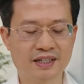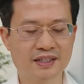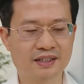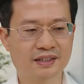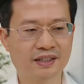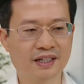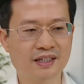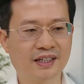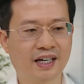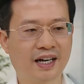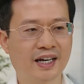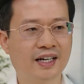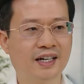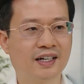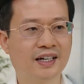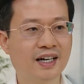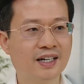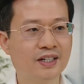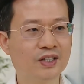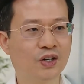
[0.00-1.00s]
giờ các thầy
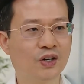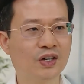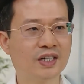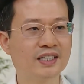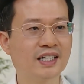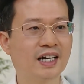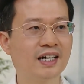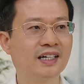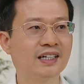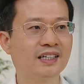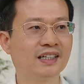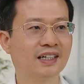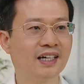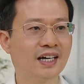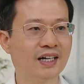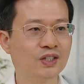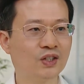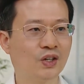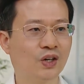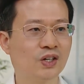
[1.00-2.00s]
ở đây rồi gia đình ở
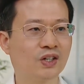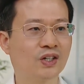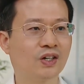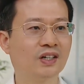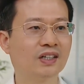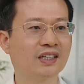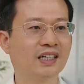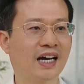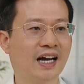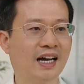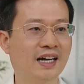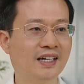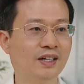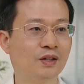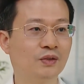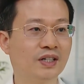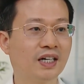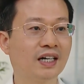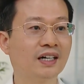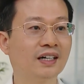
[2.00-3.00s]
đây rồi con cái
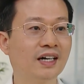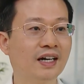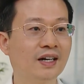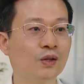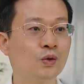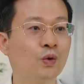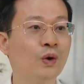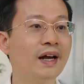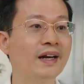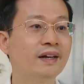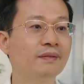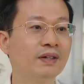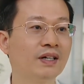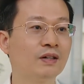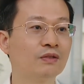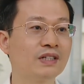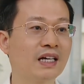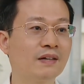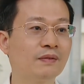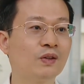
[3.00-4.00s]
điều kiện ở đây nó quen
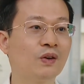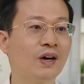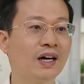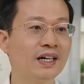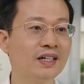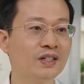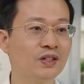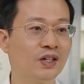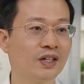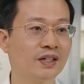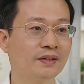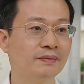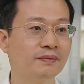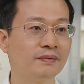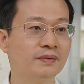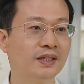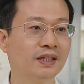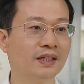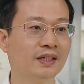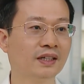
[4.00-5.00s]
không gian văn hóa ở đây rồi
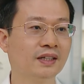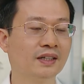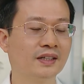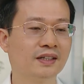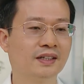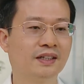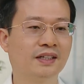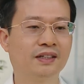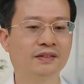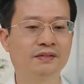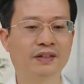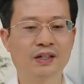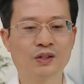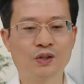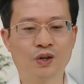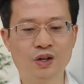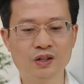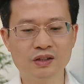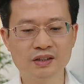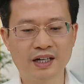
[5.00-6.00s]
Ờ, và
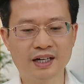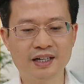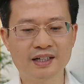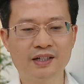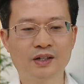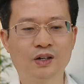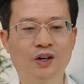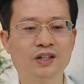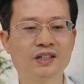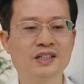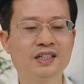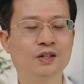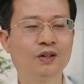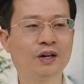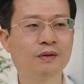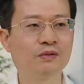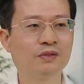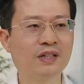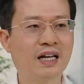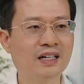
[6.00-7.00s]
có thầy thì còn nhiều
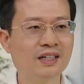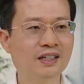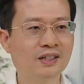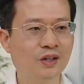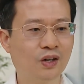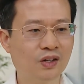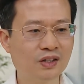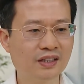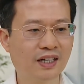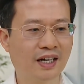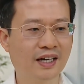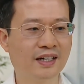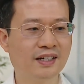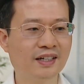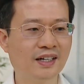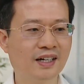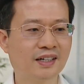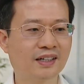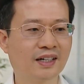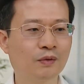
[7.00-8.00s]
năm công tác nhưng có những thầy
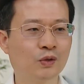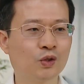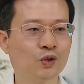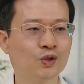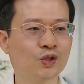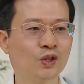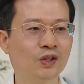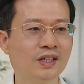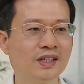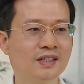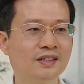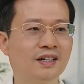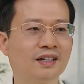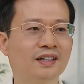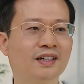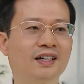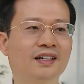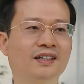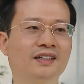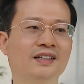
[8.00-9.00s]
nhất là cán bộ chủ chốt thì
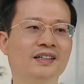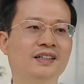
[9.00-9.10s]
thường là